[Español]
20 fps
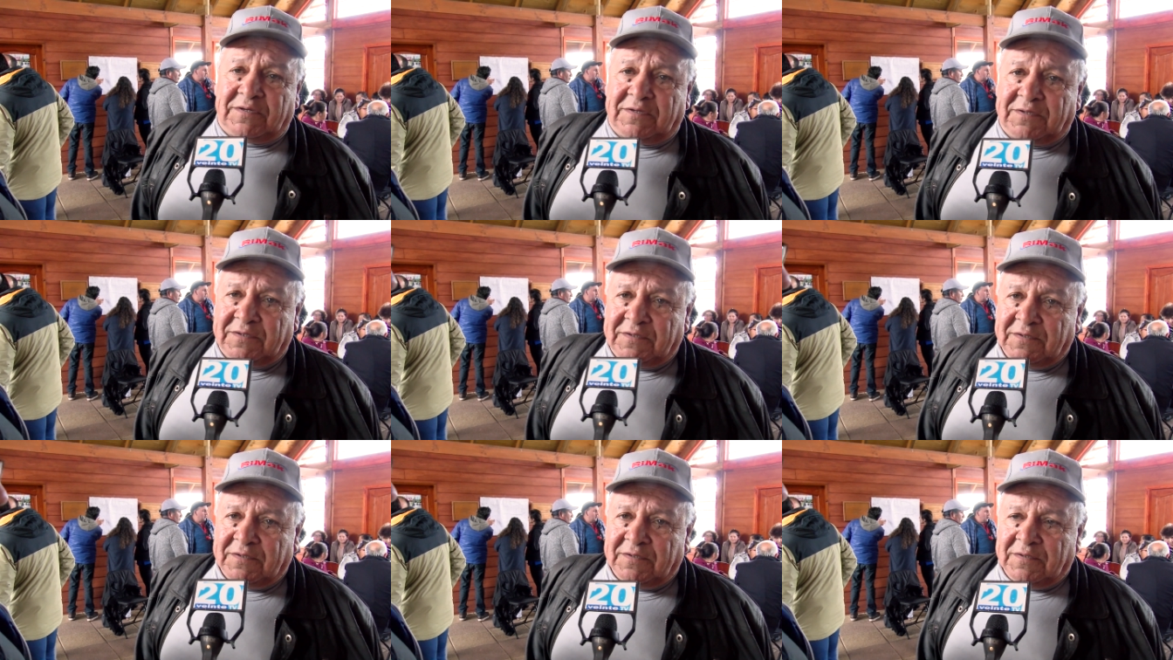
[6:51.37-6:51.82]

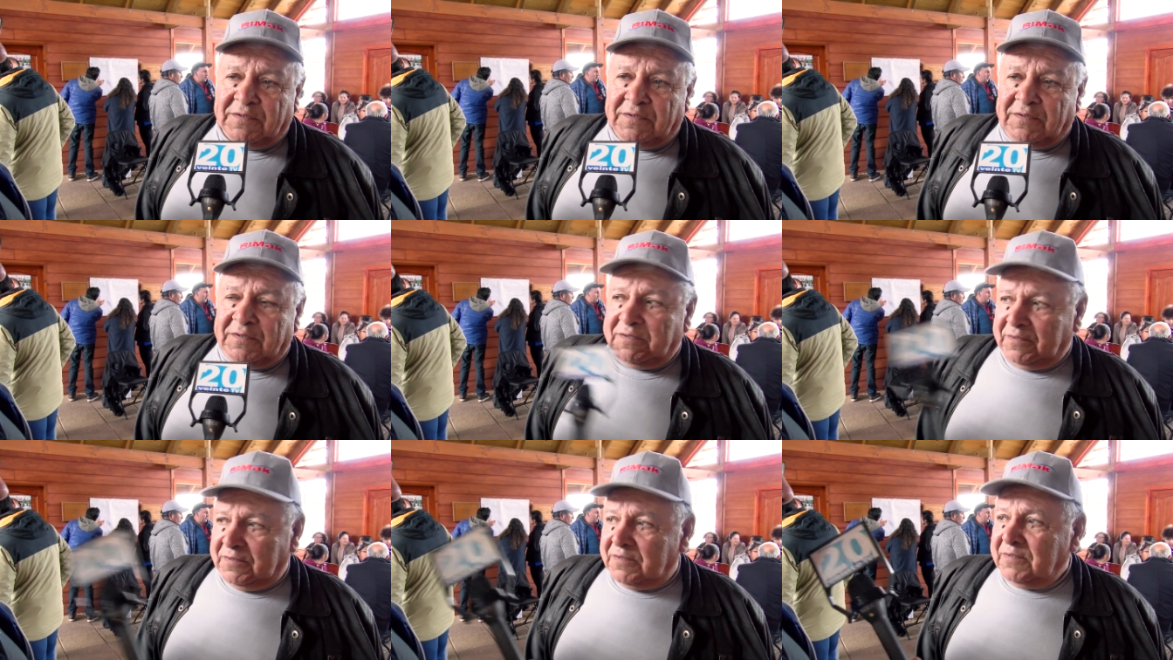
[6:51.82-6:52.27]
Muy bien,
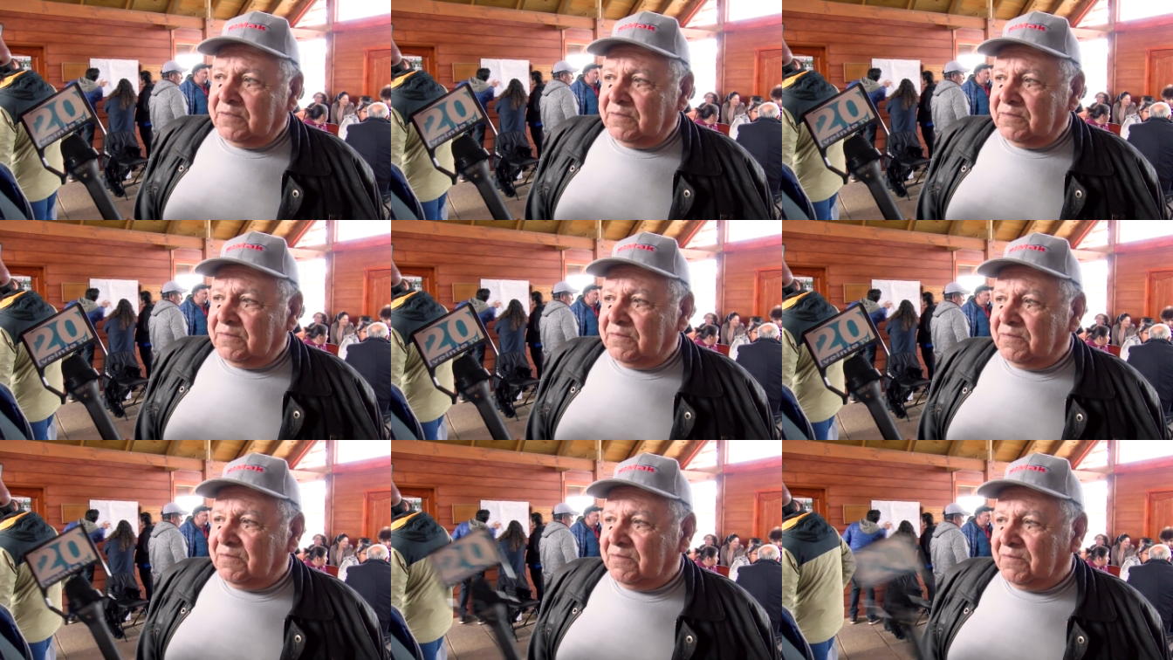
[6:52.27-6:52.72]
para la
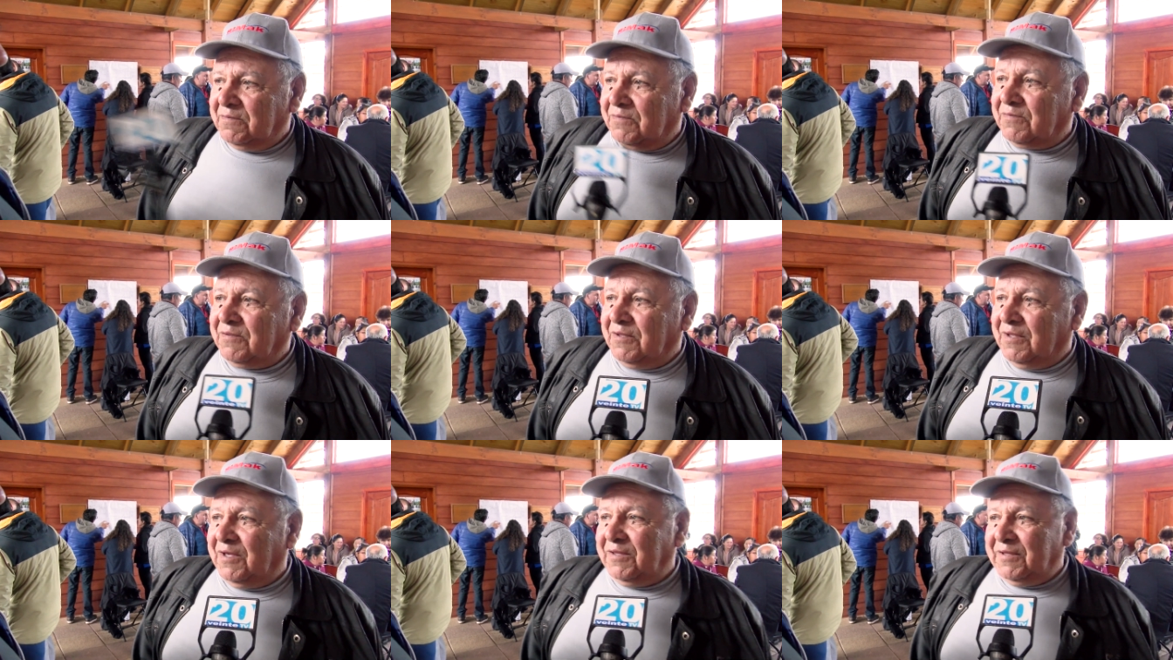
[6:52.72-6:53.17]
inauguración.
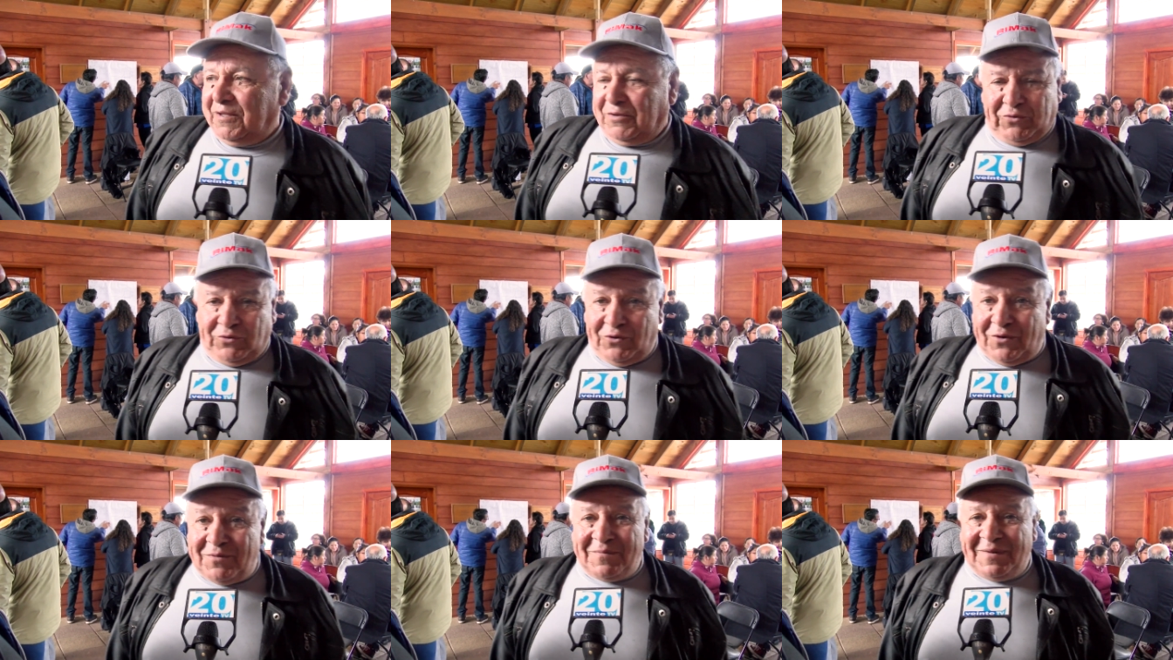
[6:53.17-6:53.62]
Sí, de
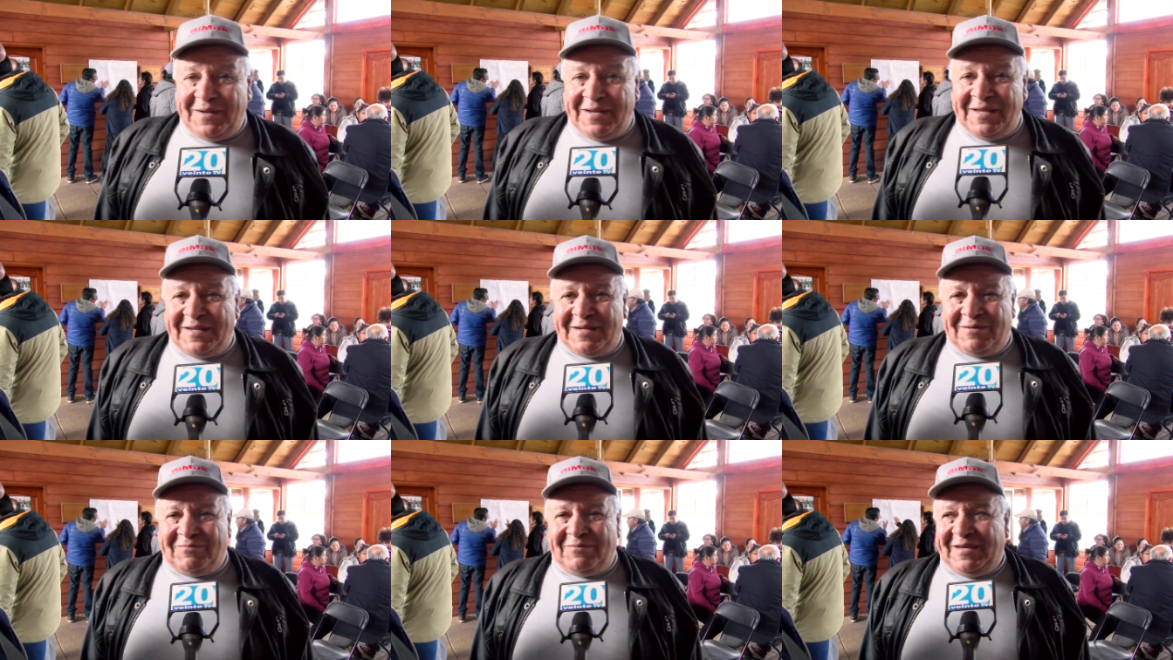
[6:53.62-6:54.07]
todas
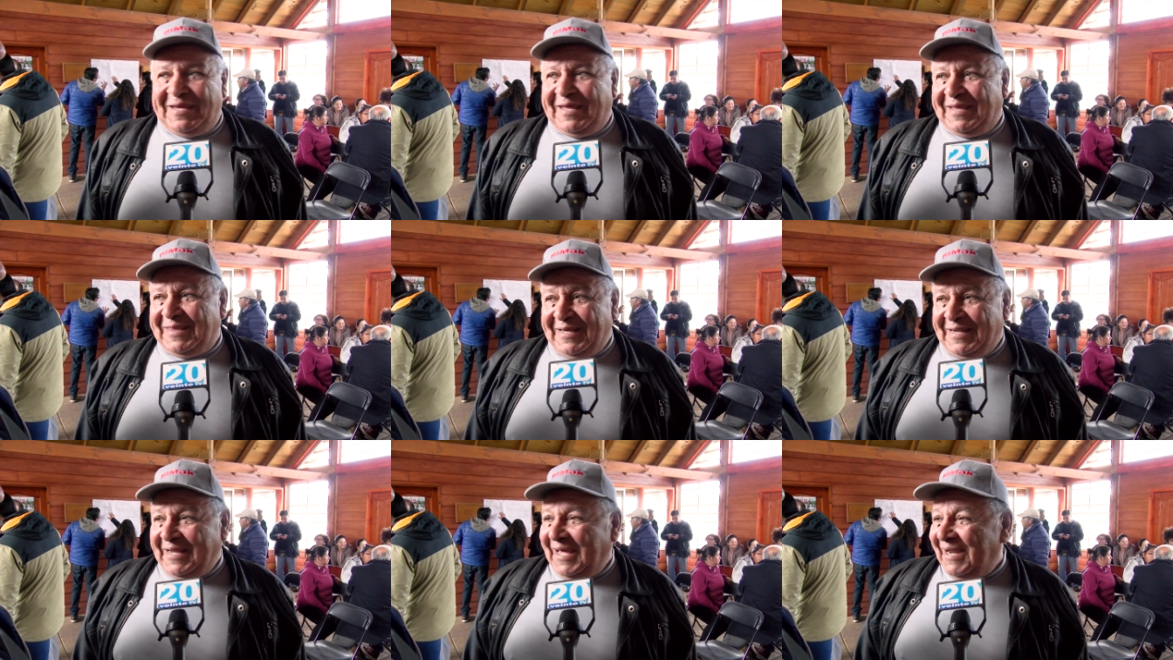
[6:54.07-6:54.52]
maneras hay que
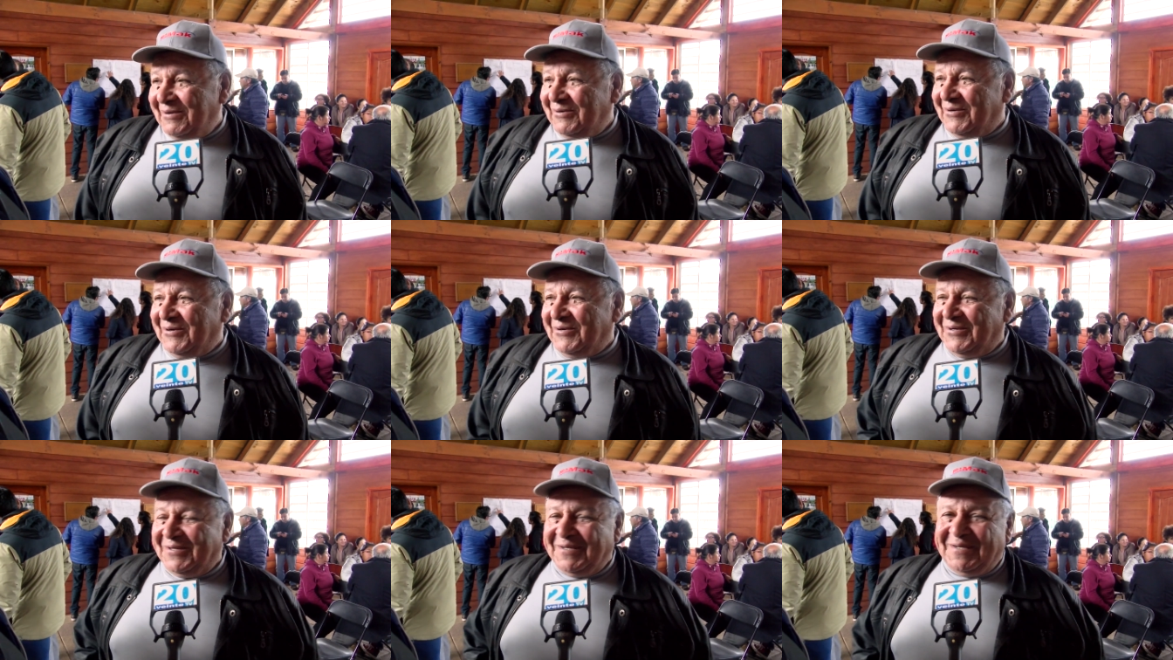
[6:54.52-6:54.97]
hacer algo.